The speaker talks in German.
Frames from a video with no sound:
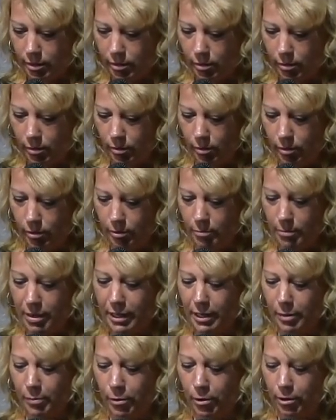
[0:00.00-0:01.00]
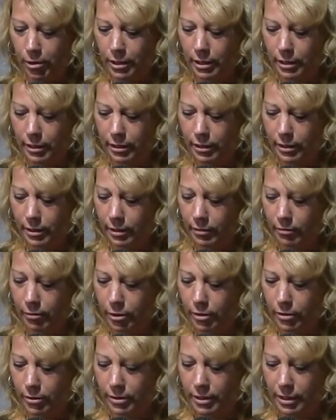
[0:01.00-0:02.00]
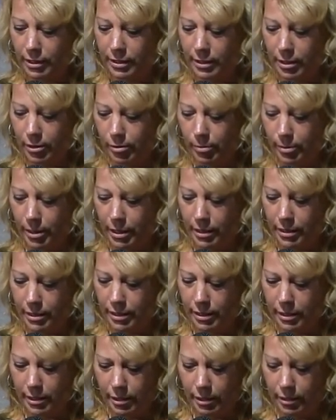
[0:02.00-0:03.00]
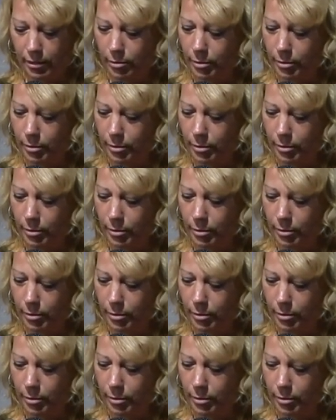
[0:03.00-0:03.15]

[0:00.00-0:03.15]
Und Marie Bröcklin wird uns jetzt darüber erzählen,